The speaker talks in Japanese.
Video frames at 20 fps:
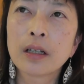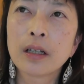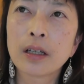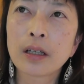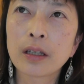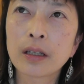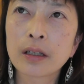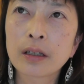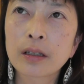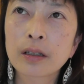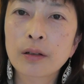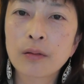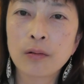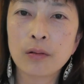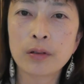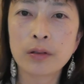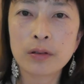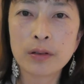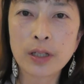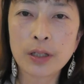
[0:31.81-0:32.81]
えー、
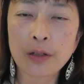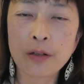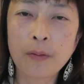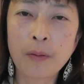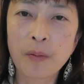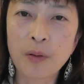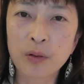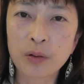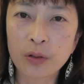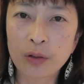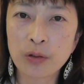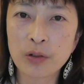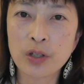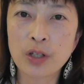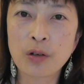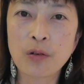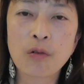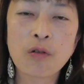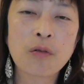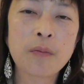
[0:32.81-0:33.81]
こういう例えば目標
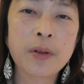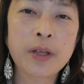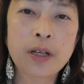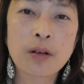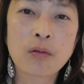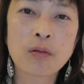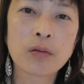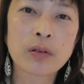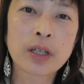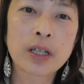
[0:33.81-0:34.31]
値ここまでこ